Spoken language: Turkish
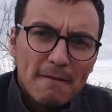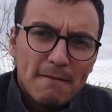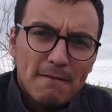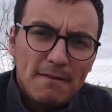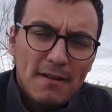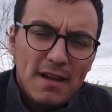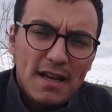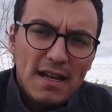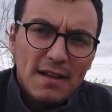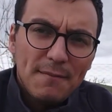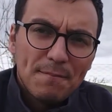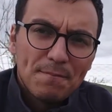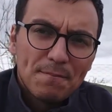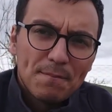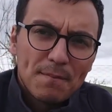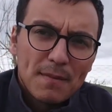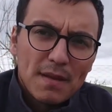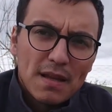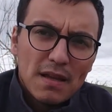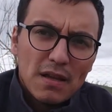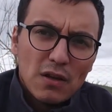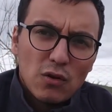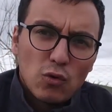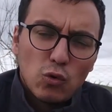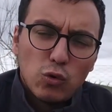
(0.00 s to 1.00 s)
Ve
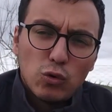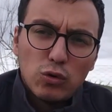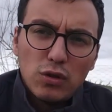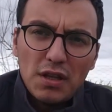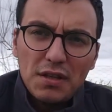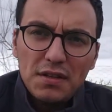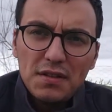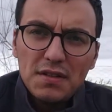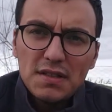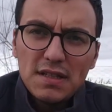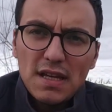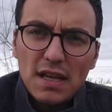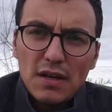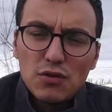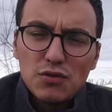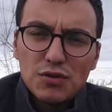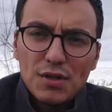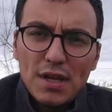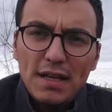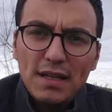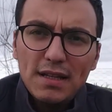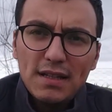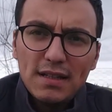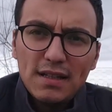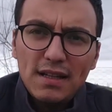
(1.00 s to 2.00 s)
Kullanırken
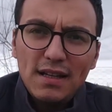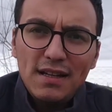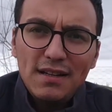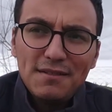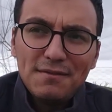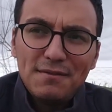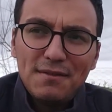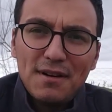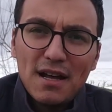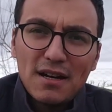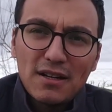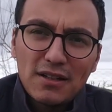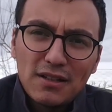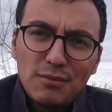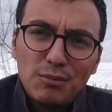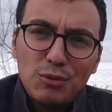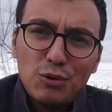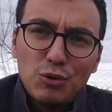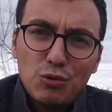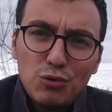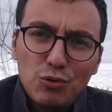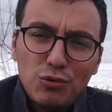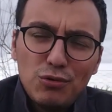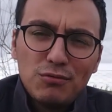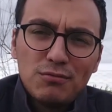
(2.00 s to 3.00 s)
özellikle farklı bir
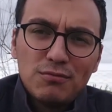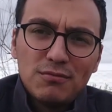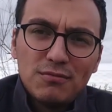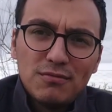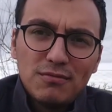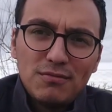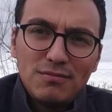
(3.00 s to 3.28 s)
ürün